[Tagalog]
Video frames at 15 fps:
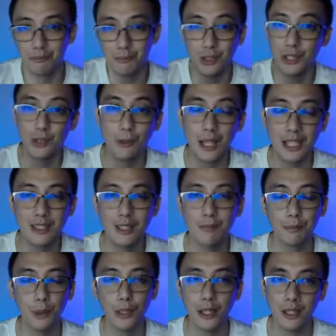just to make it
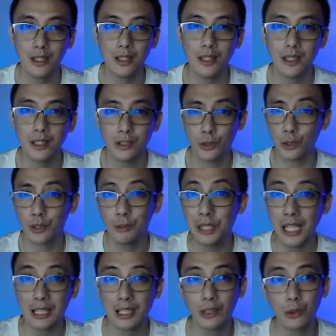simple. So,
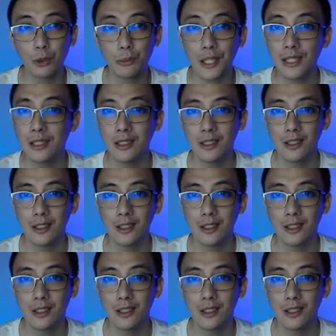sabihin natin tubig.